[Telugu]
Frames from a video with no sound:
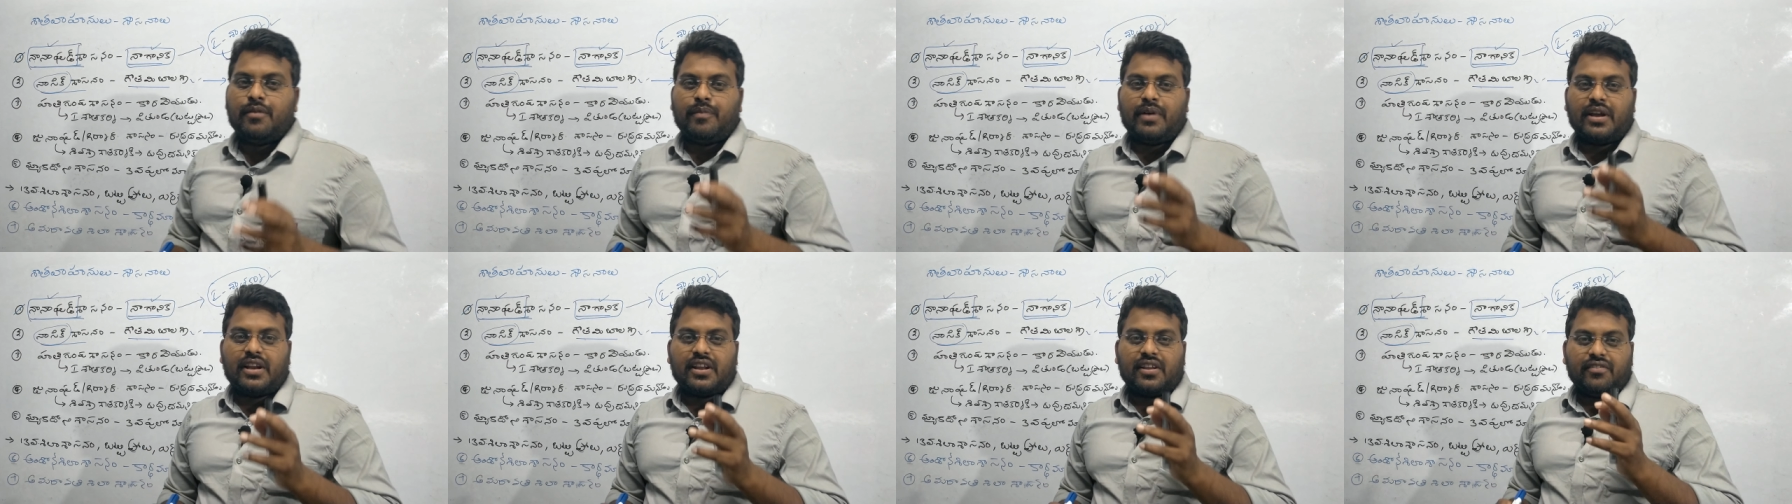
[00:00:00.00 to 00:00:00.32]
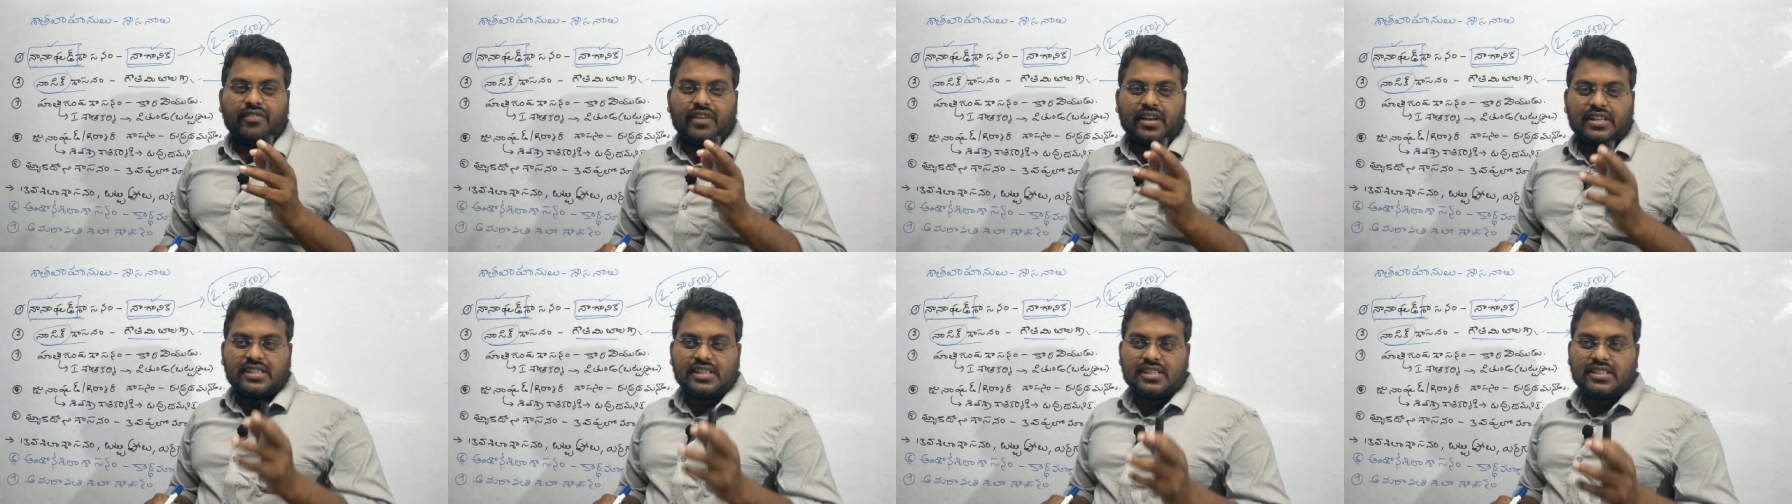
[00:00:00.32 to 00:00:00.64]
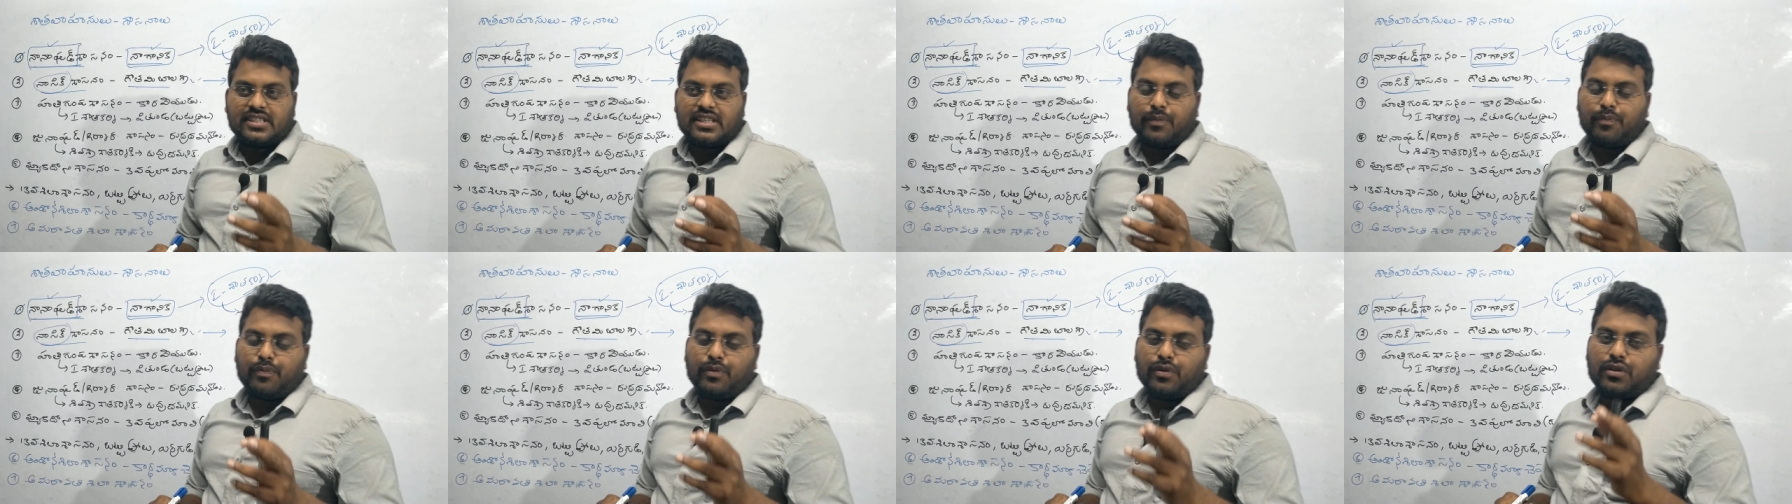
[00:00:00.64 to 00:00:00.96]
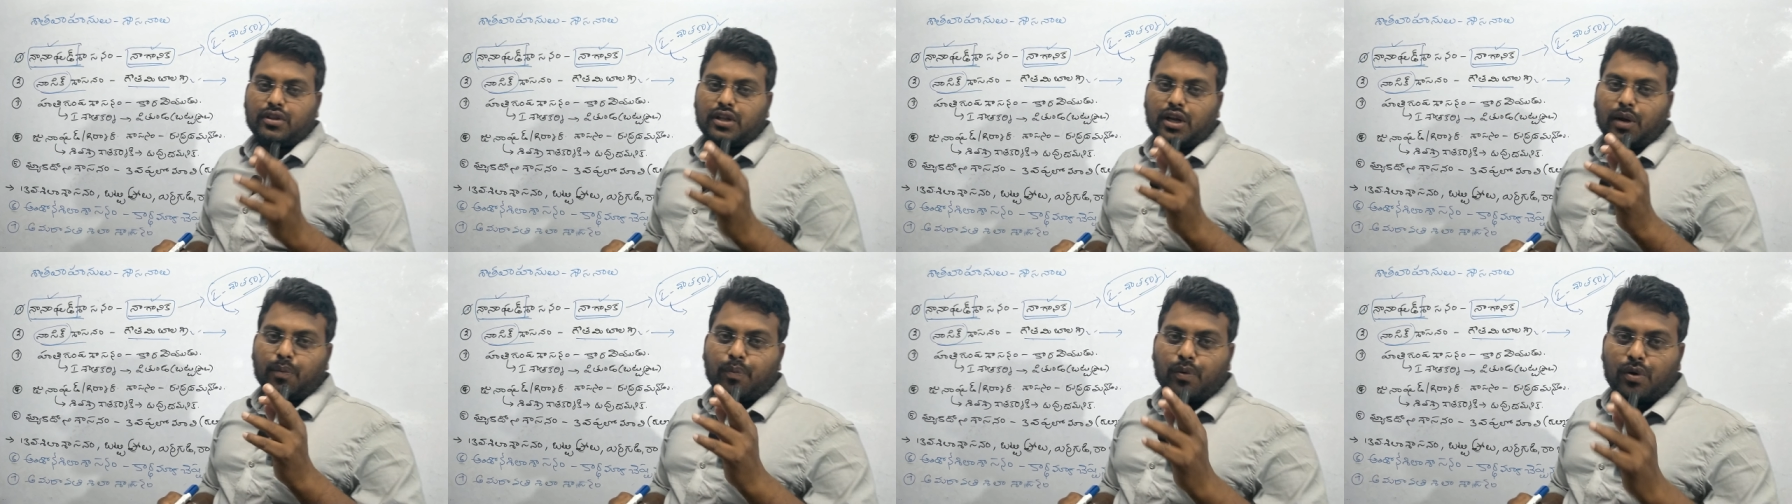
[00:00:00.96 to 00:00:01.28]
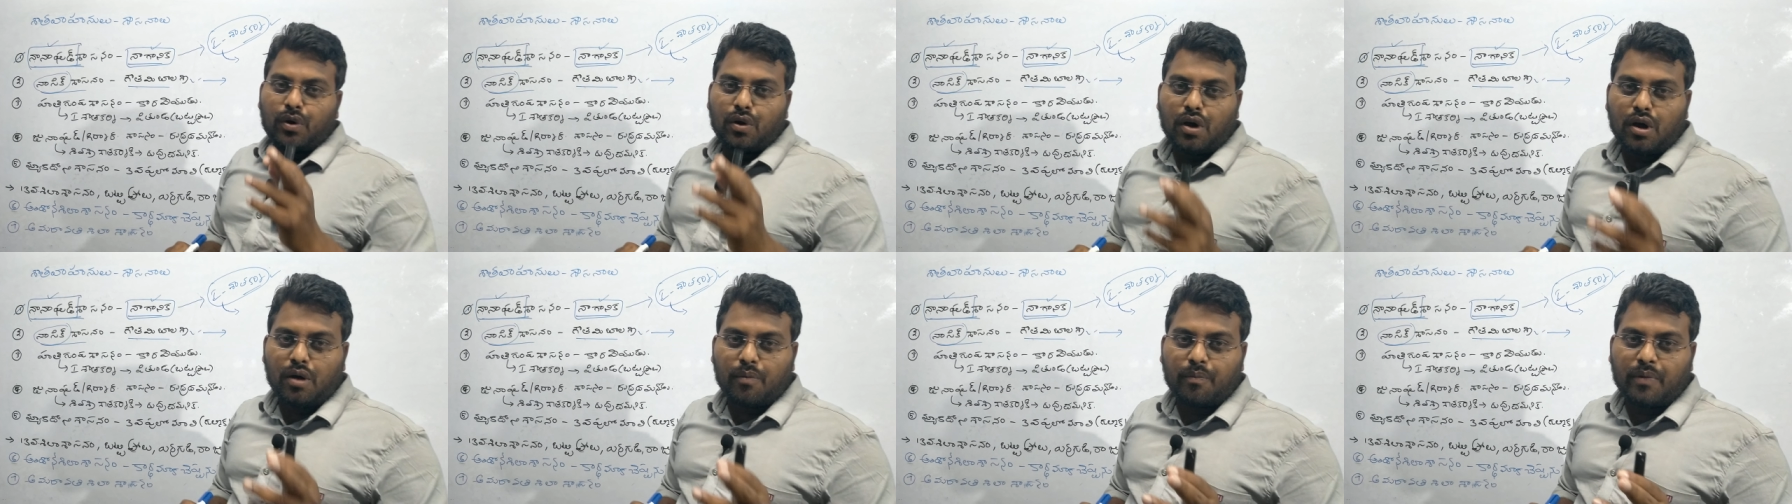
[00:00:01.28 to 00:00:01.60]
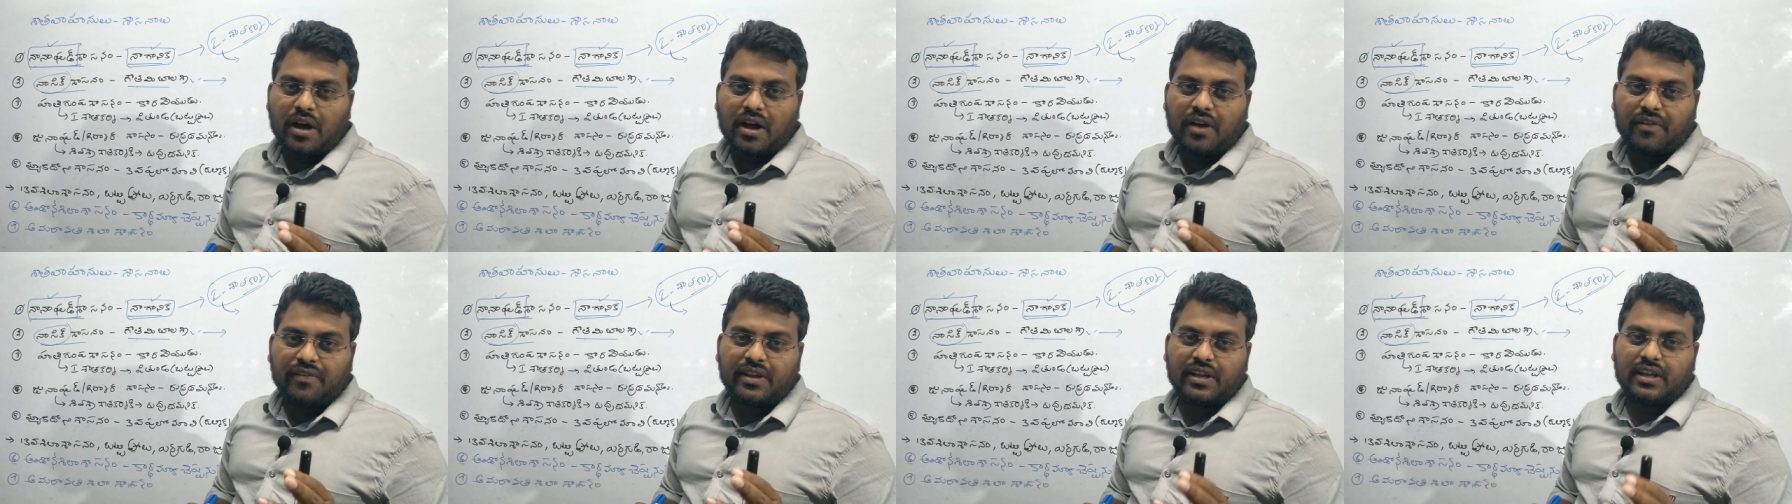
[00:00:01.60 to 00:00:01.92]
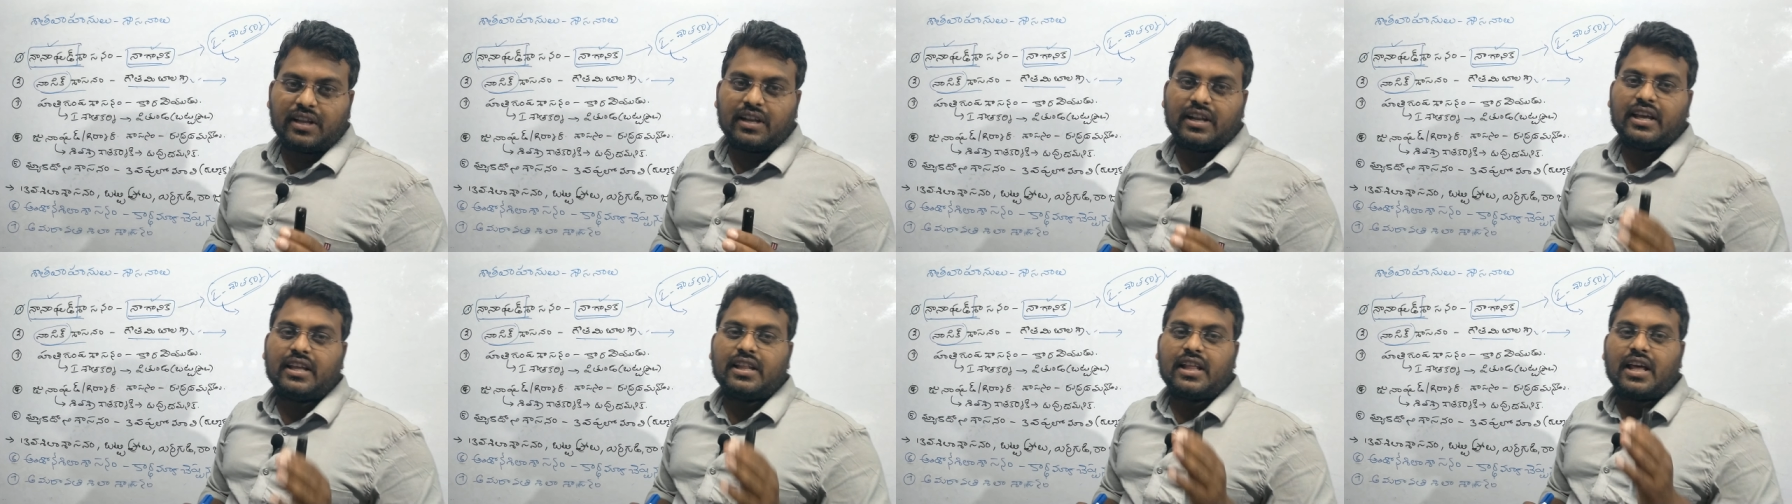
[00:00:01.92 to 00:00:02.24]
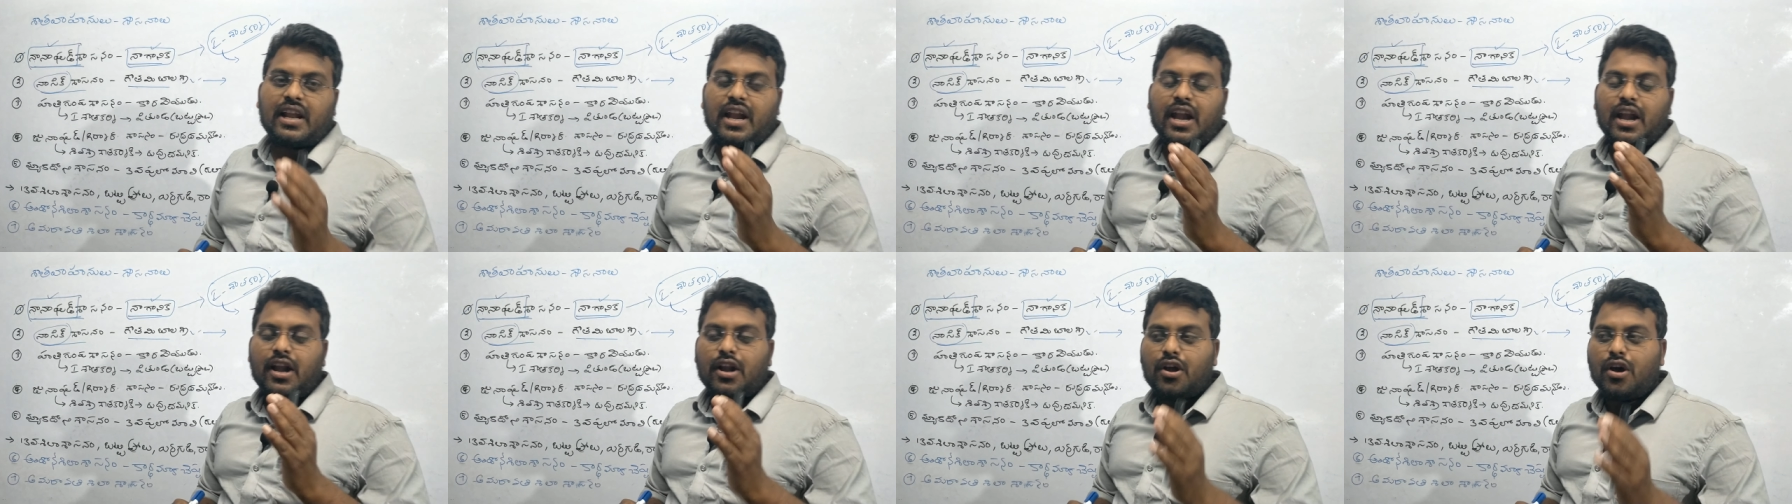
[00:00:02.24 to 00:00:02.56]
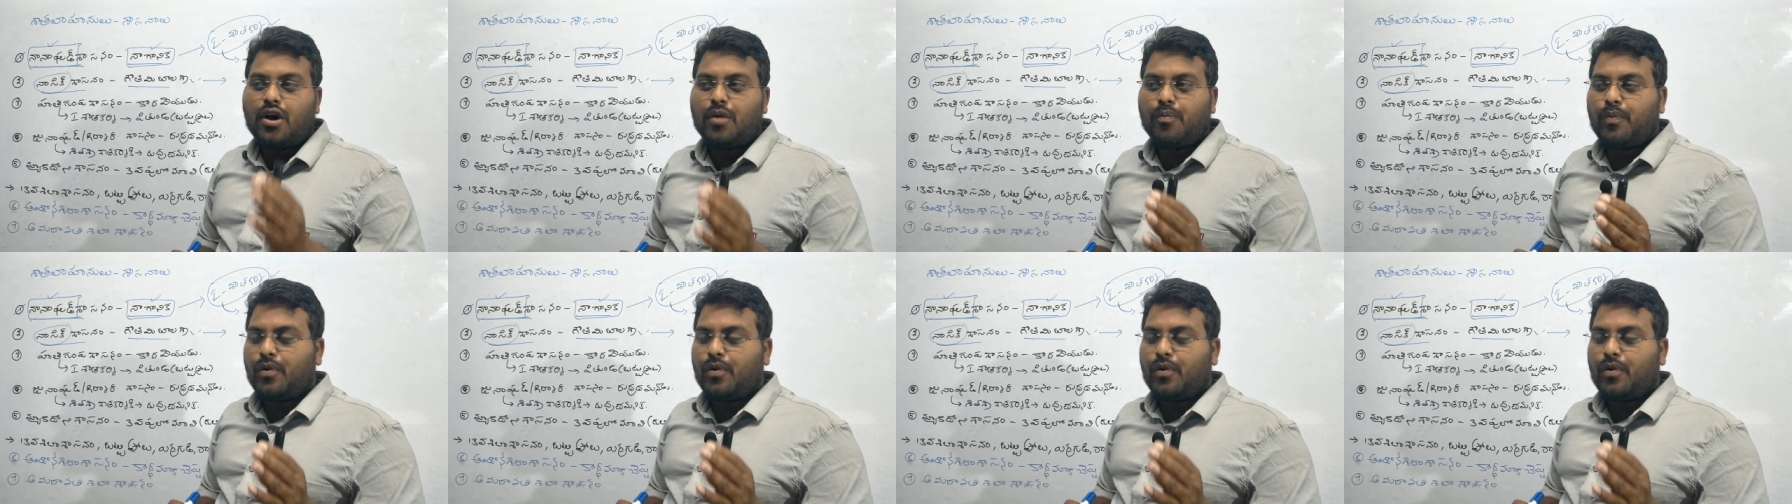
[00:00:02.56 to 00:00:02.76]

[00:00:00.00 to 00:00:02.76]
మరి వశిష్ఠపుత్ర పులోమావి లేదా రెండవ